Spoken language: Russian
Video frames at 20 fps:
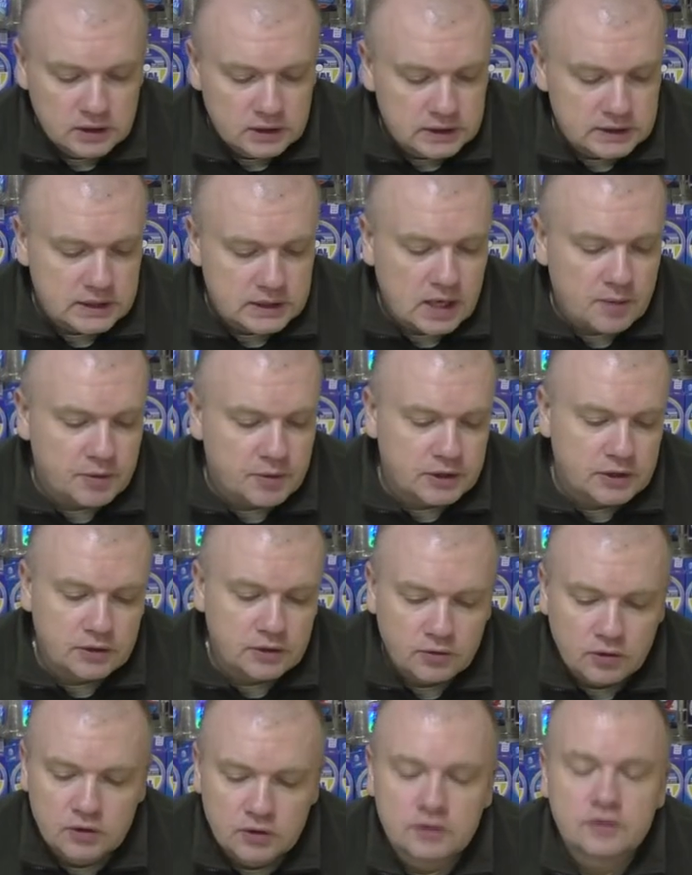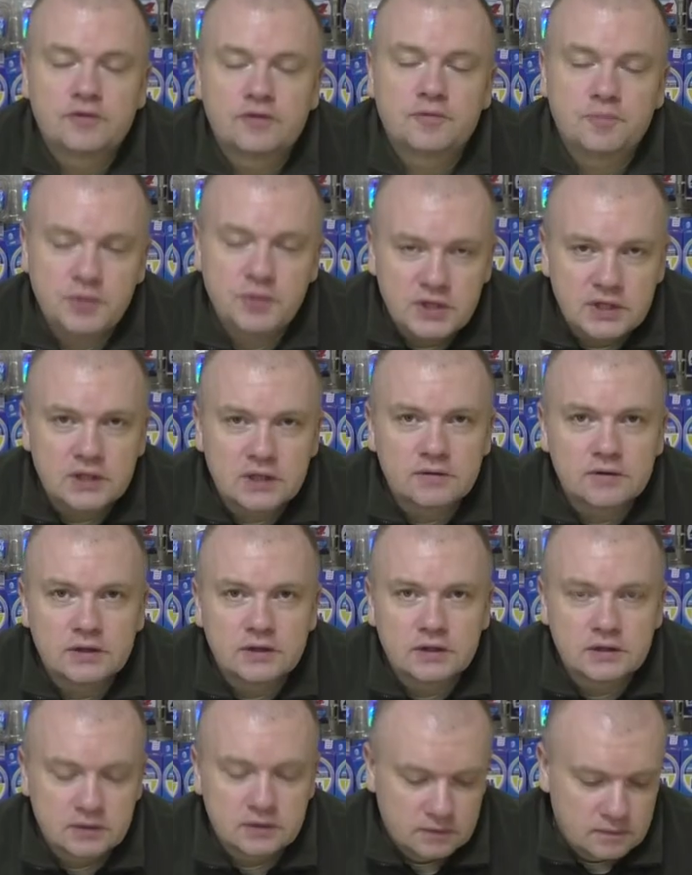Запахи он
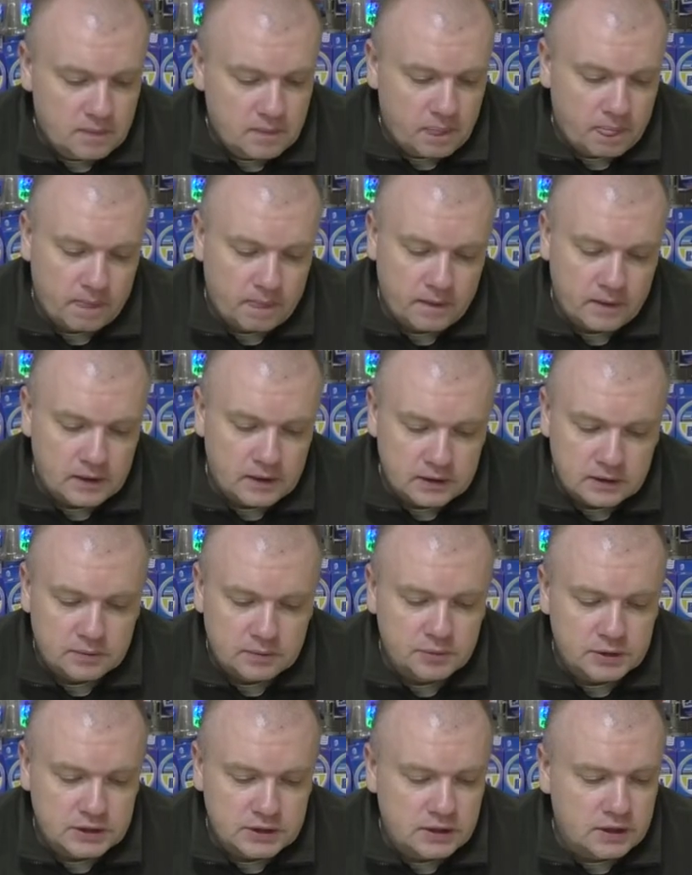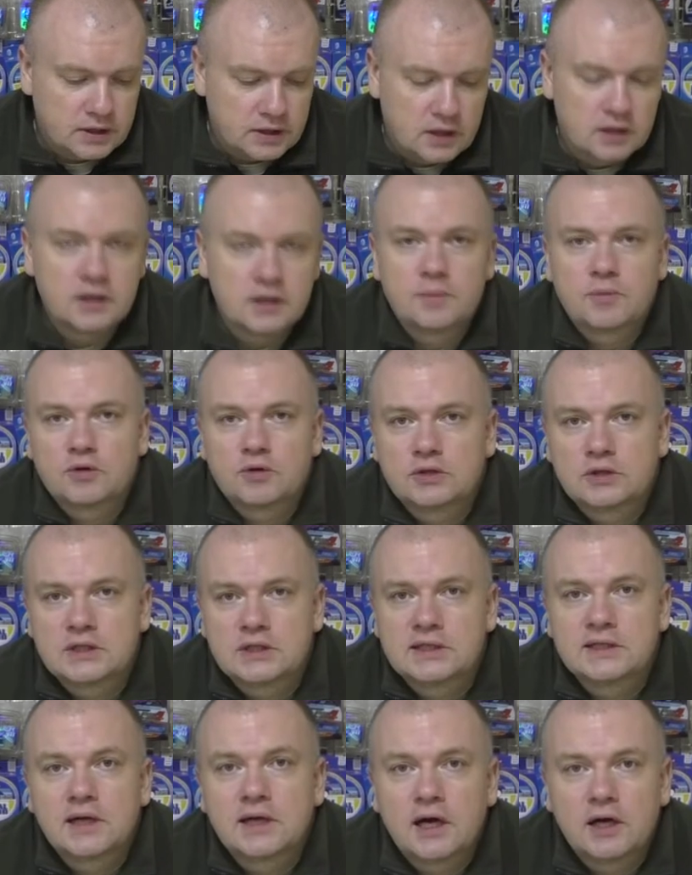впитывает, этот материал я просто
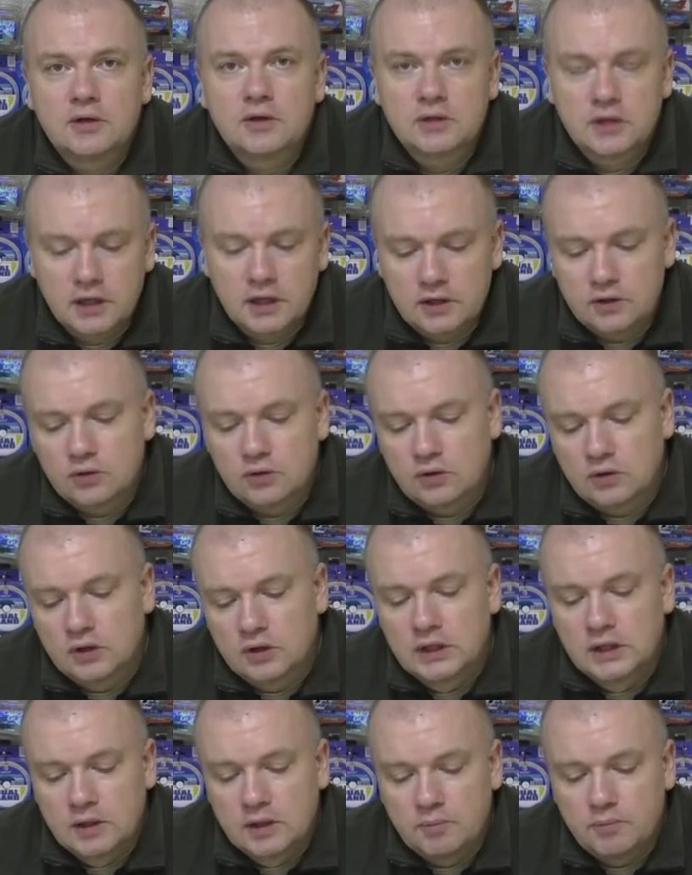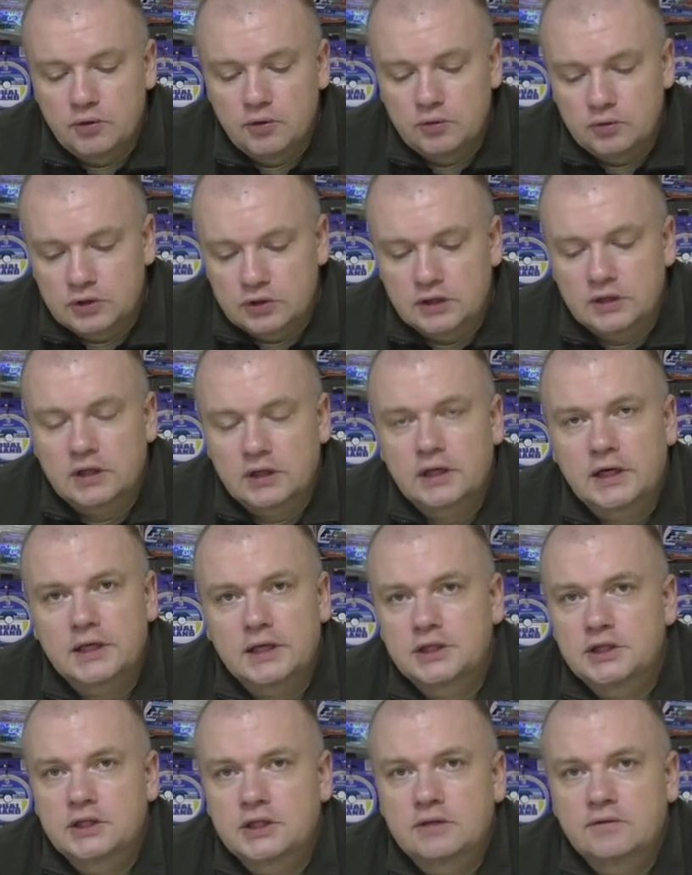знаю, да, но плюс это
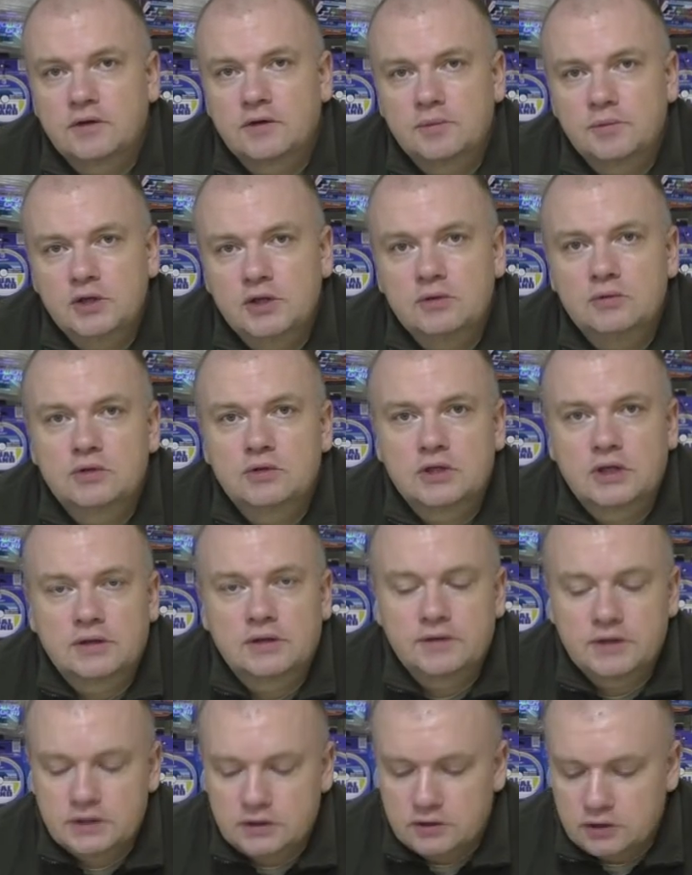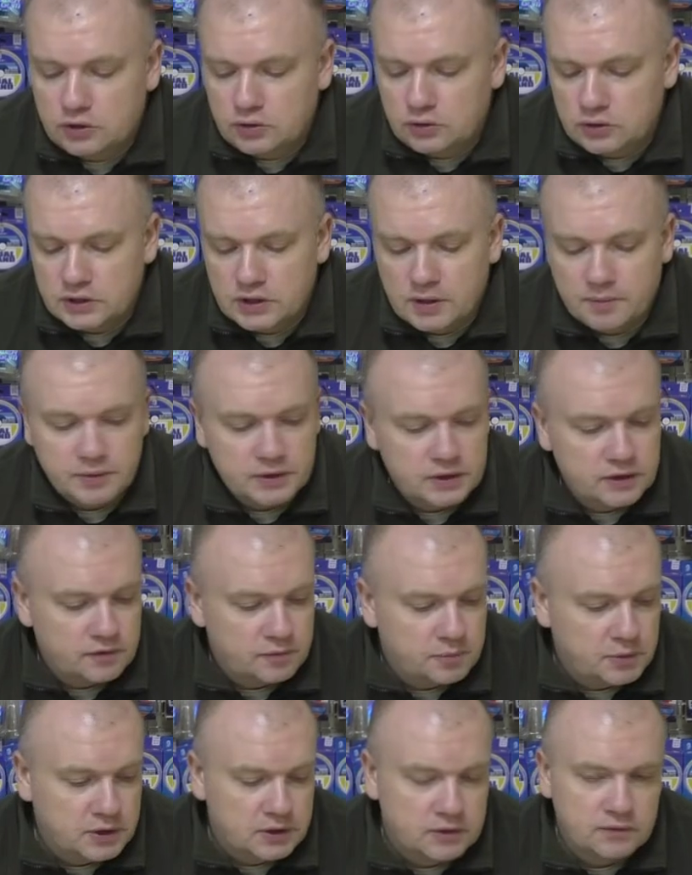качество, минус, соответственно, что запахи
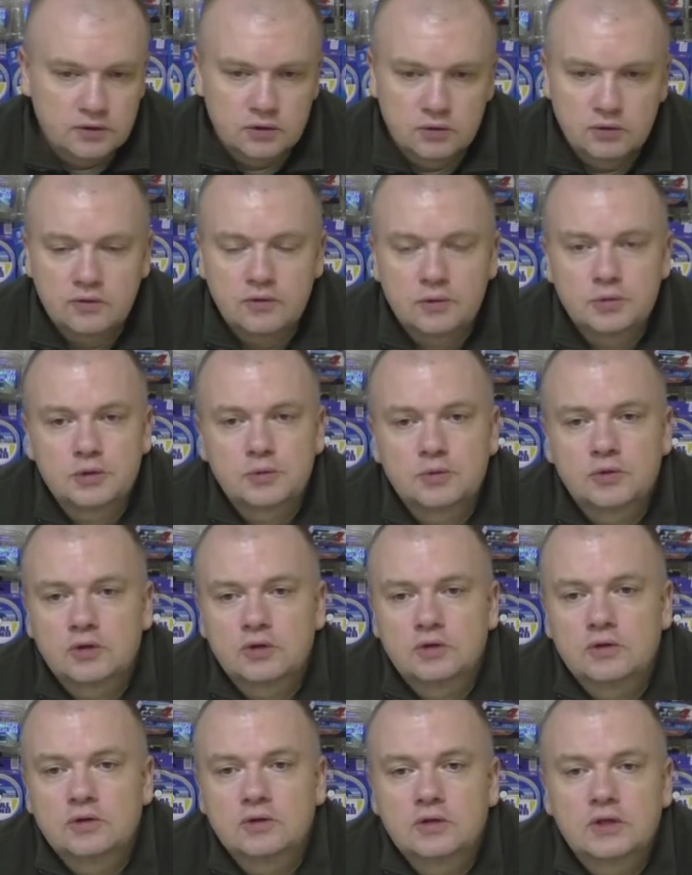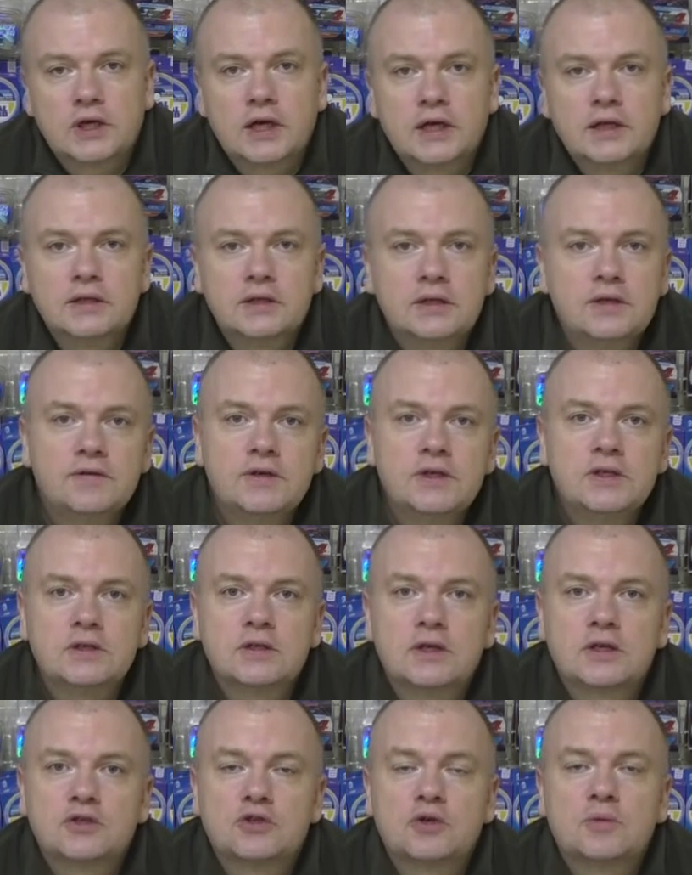впитывает. Ну, в общем, я не
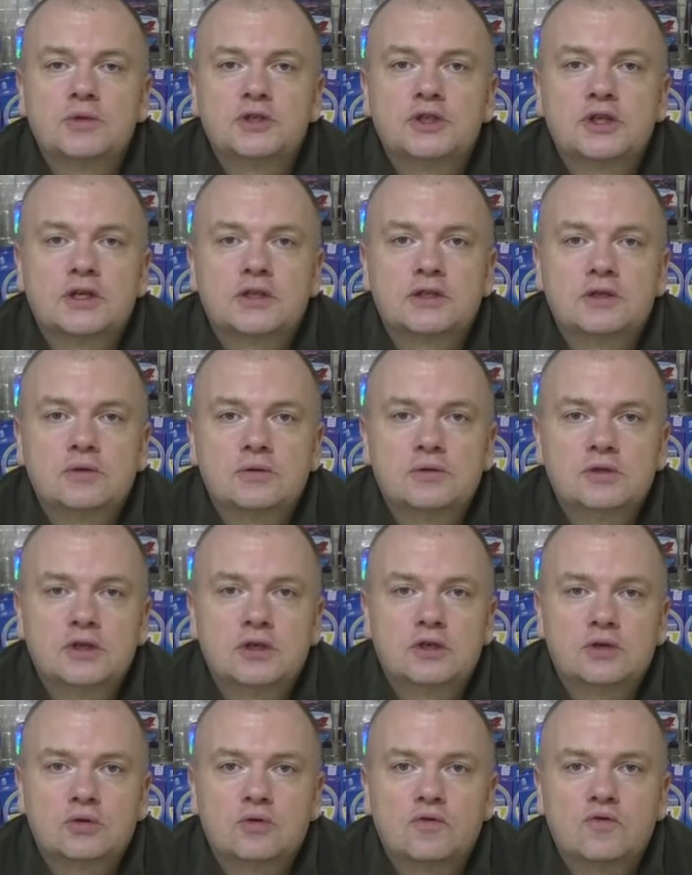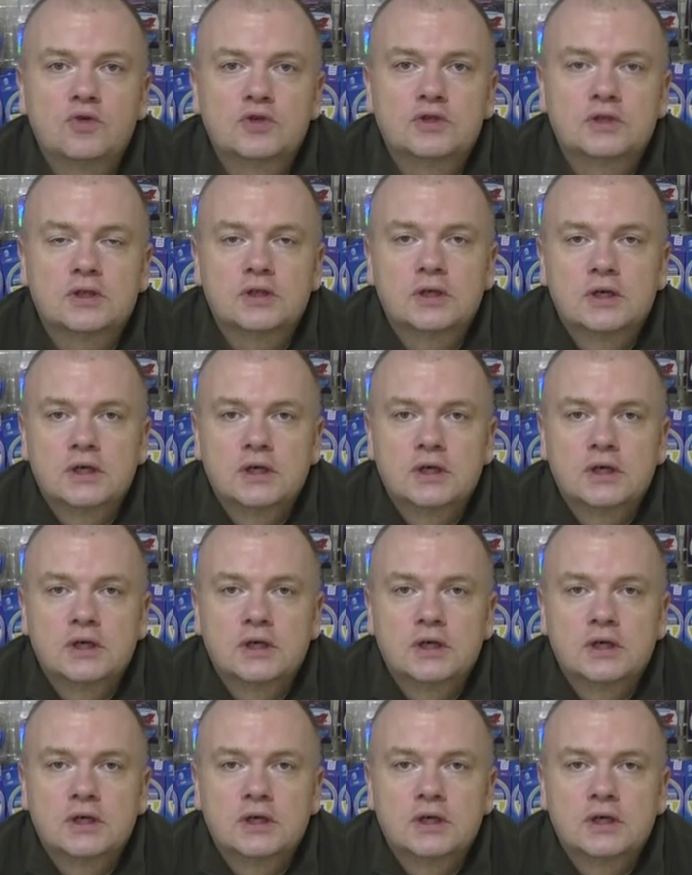видел особо часто людей, кто возит